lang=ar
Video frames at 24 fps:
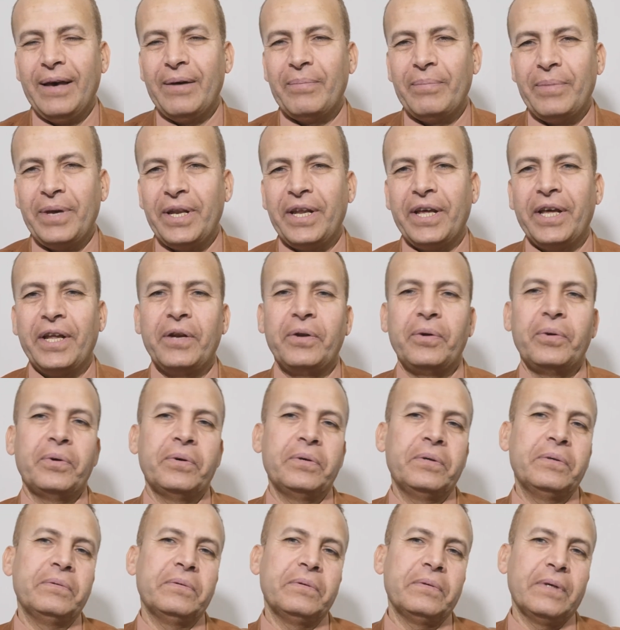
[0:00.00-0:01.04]
من
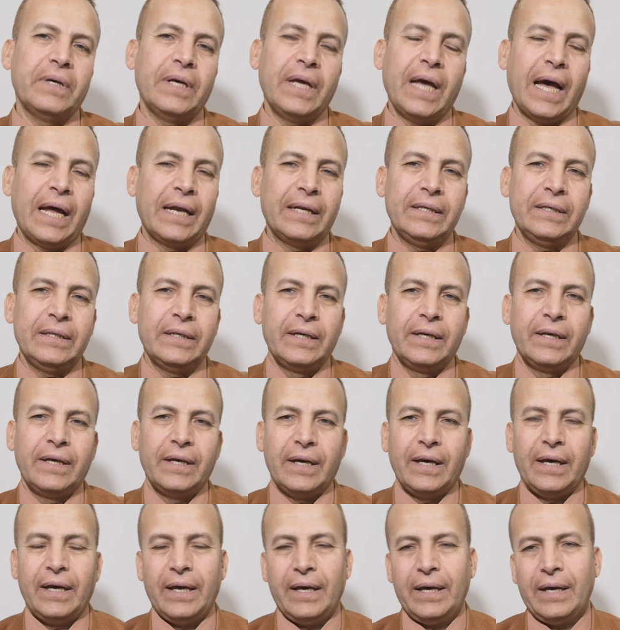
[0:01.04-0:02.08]
أنه يعني
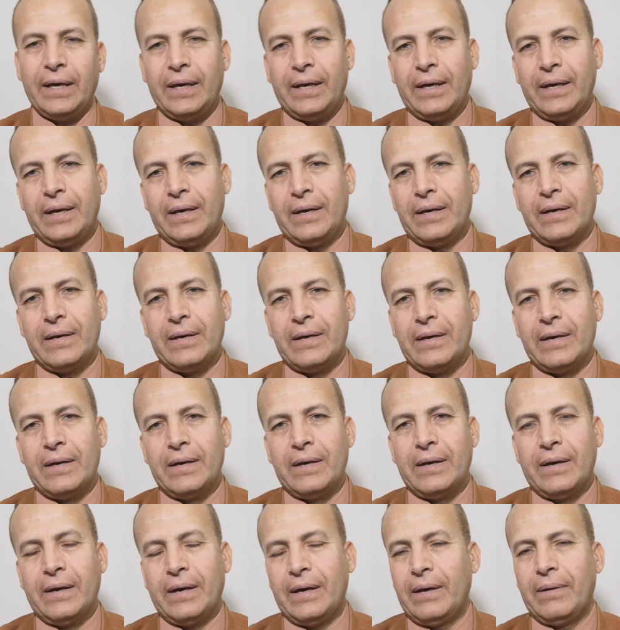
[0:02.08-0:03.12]

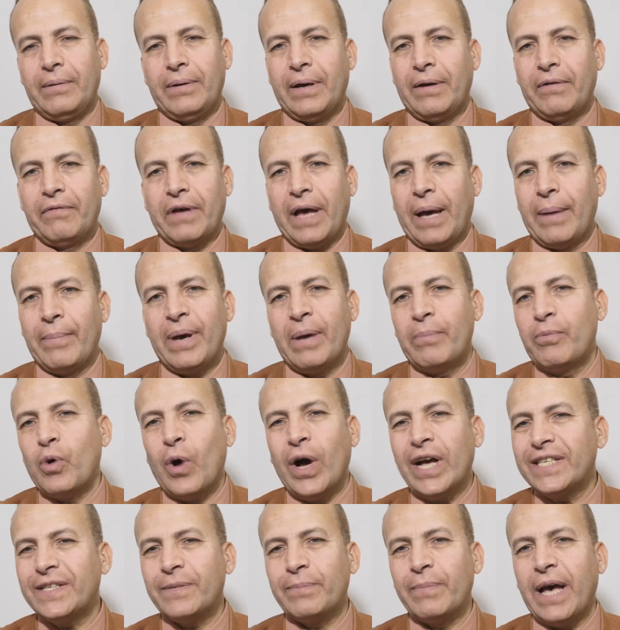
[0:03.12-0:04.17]
آه،
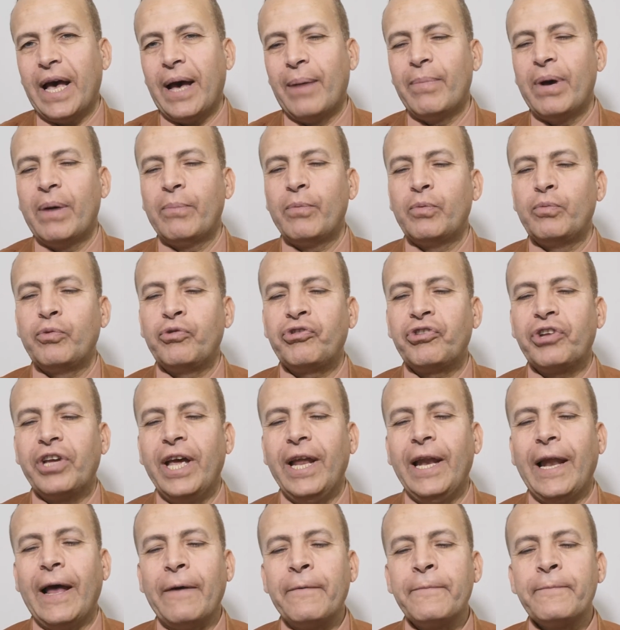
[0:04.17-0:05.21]
أمامه أزمة أمامه
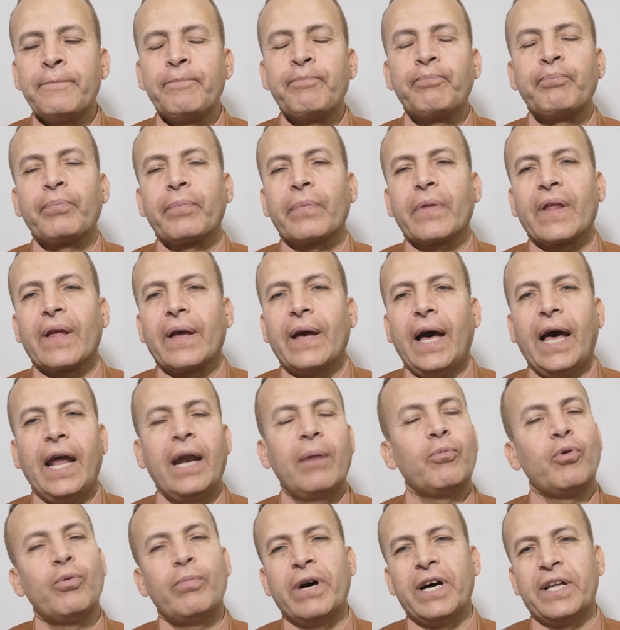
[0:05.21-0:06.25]
مشكلة
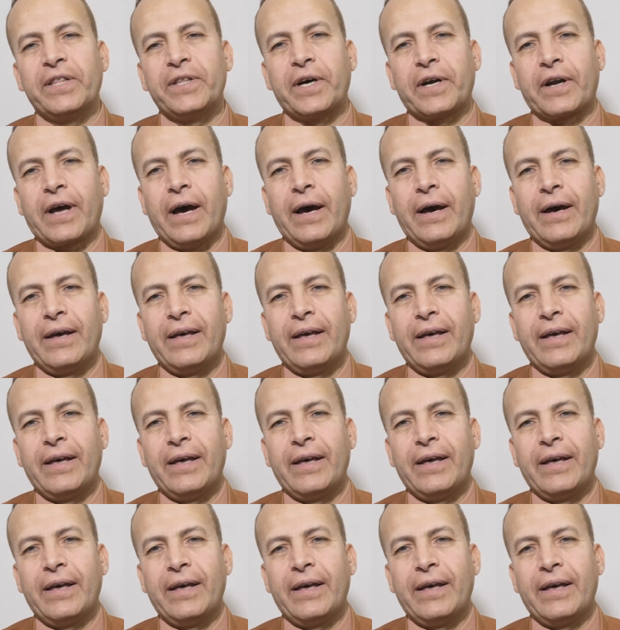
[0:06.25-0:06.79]
المبادرة